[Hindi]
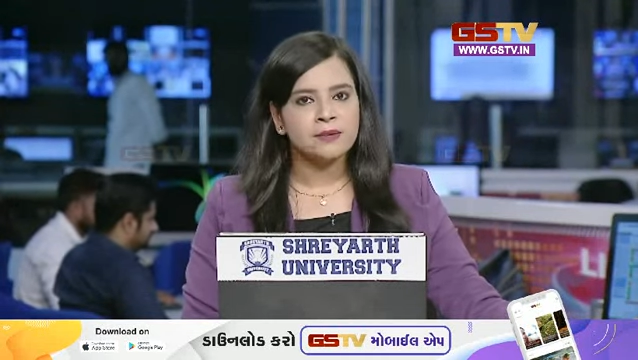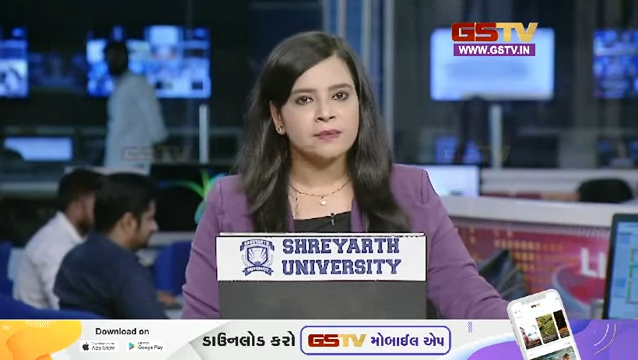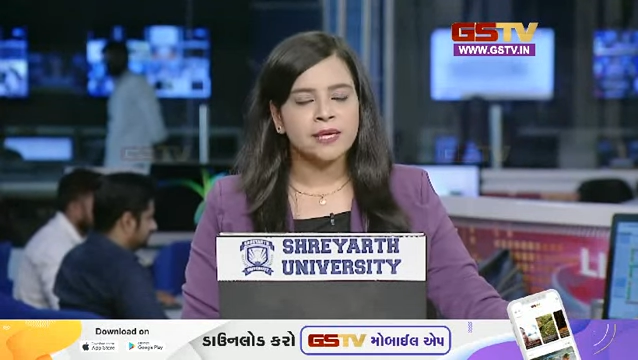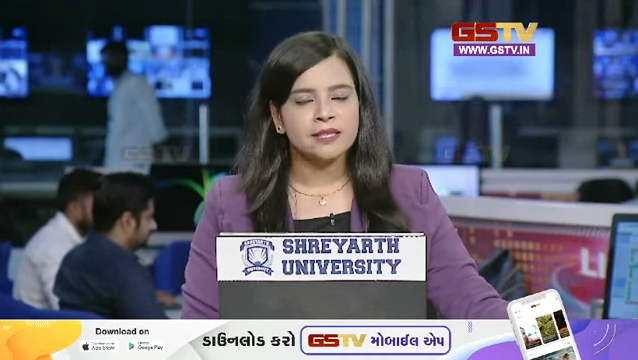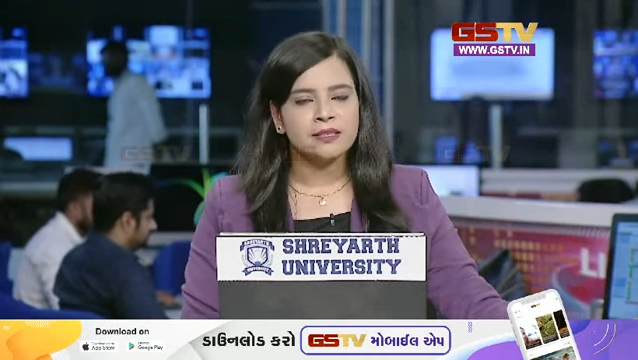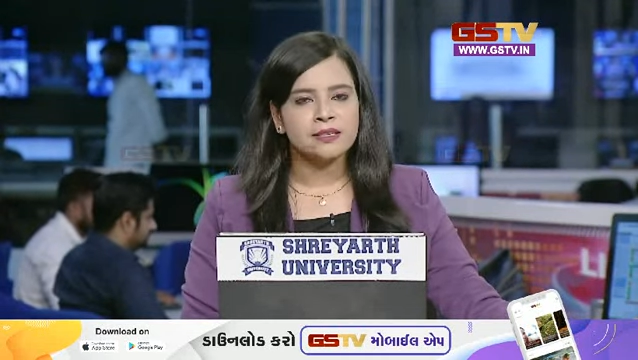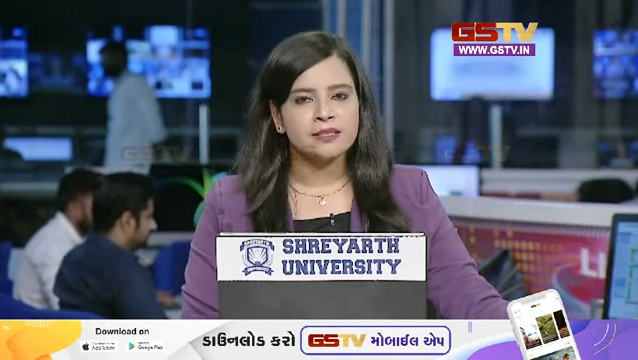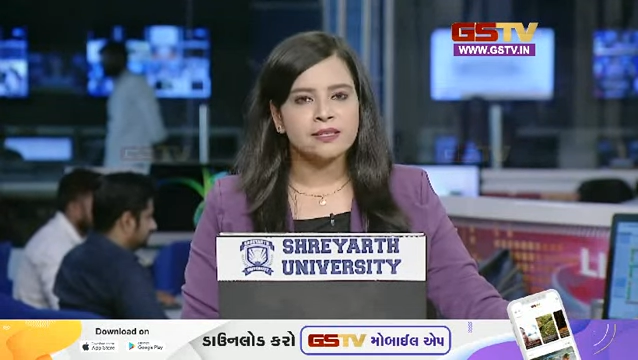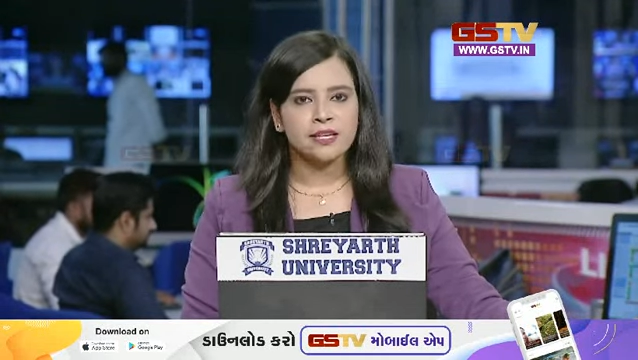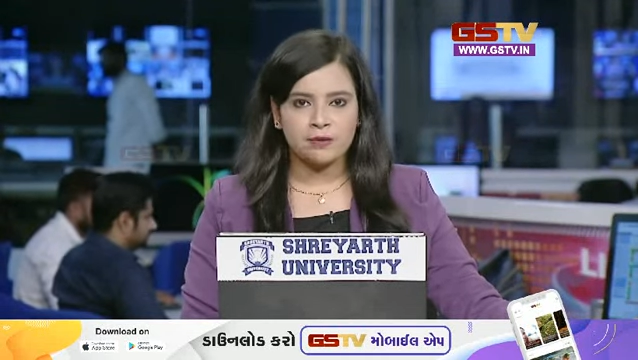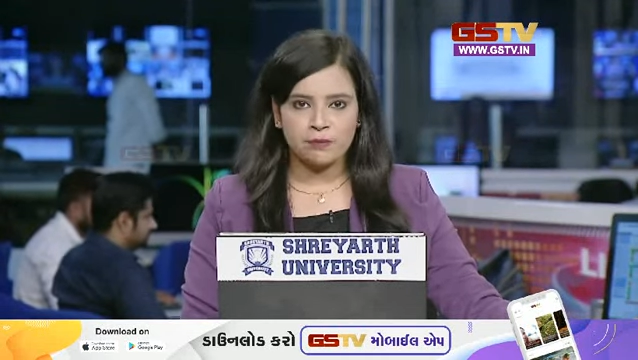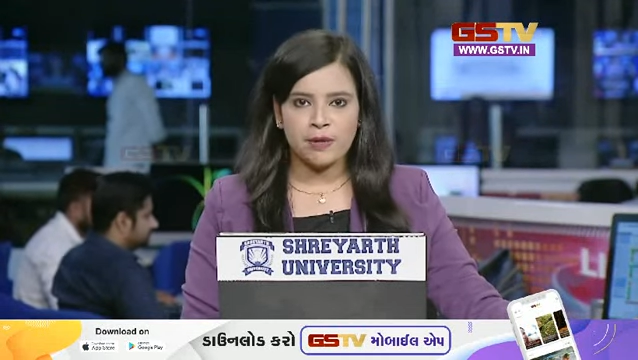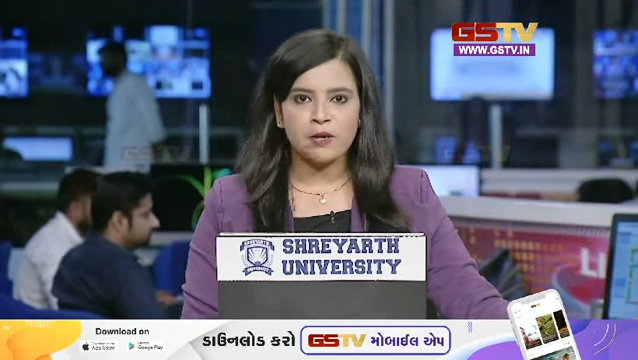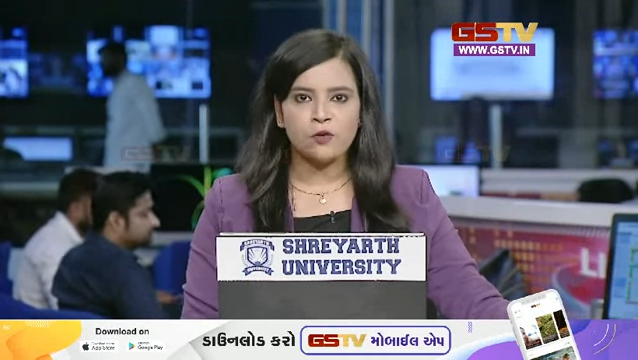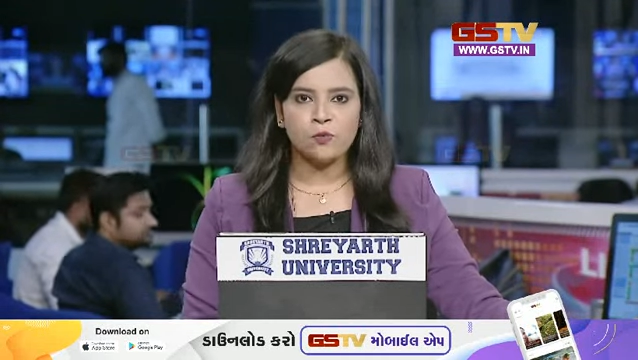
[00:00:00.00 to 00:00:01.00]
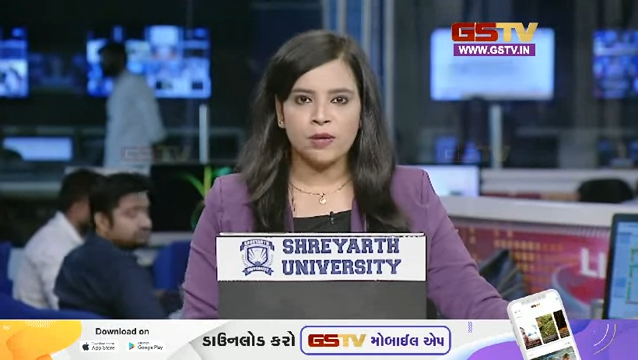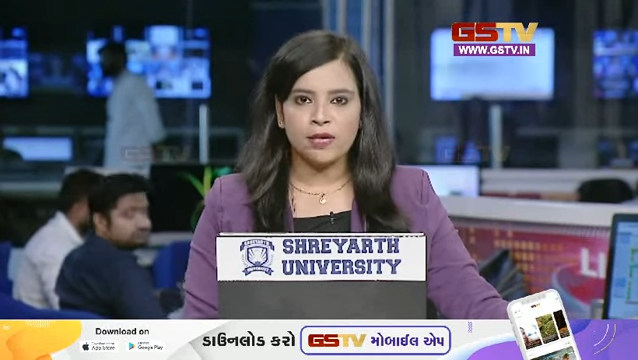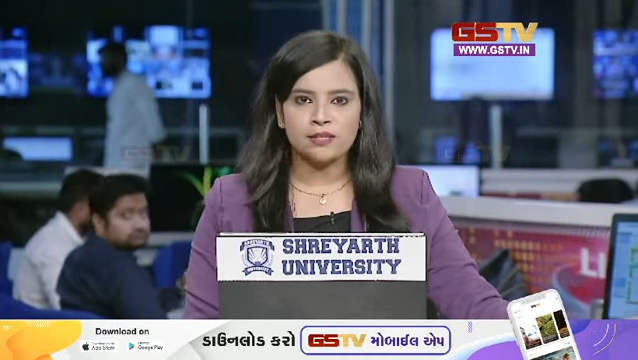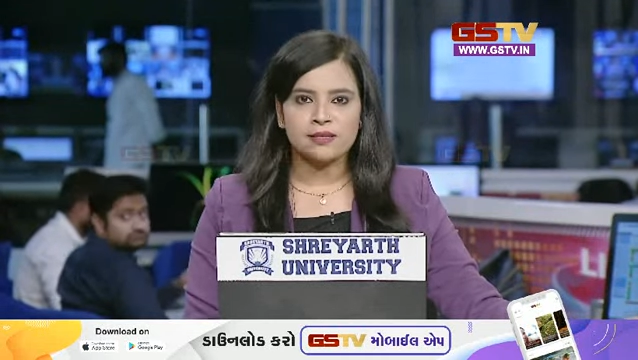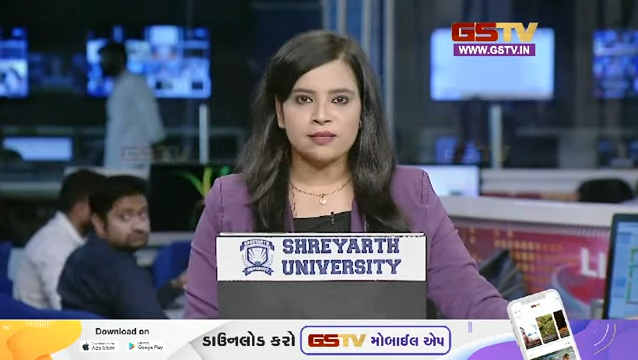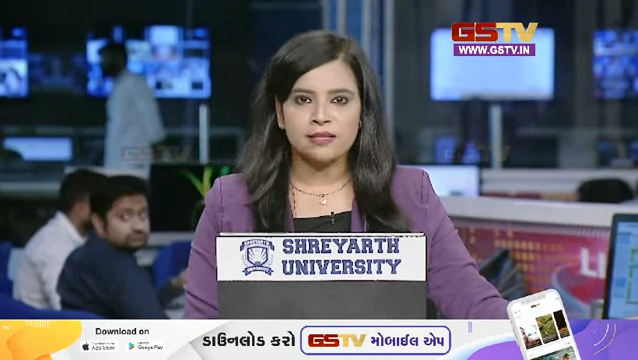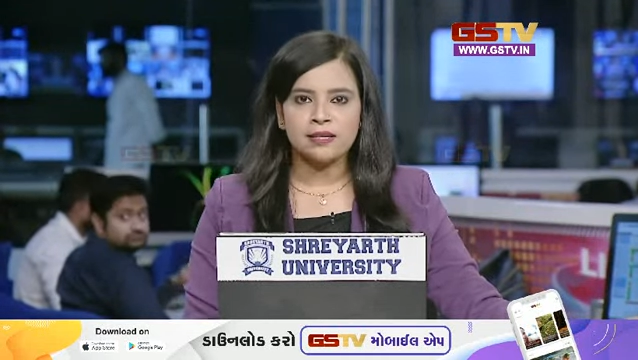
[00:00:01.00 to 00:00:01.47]
की बात के साथ मैं हूं
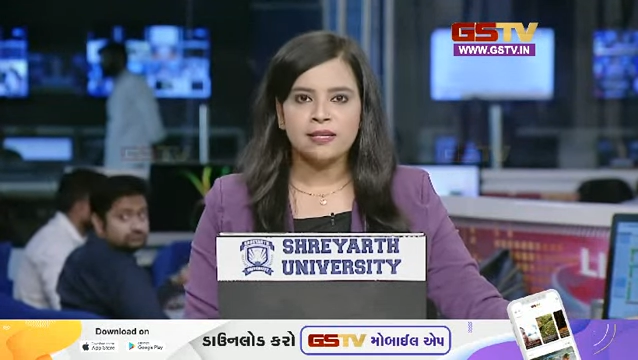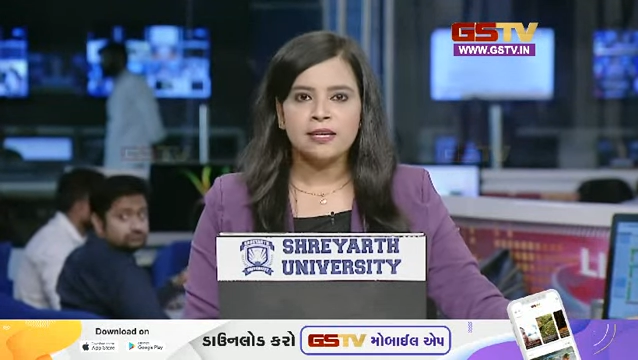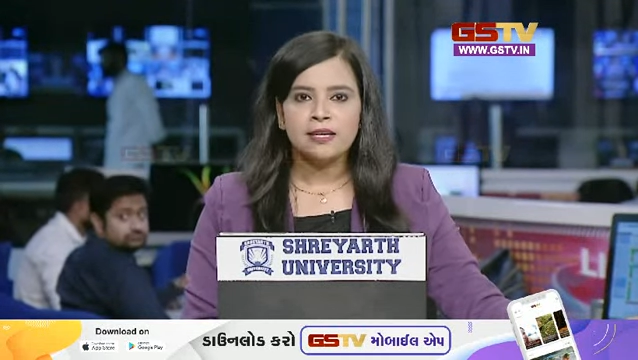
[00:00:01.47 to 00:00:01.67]
मानसी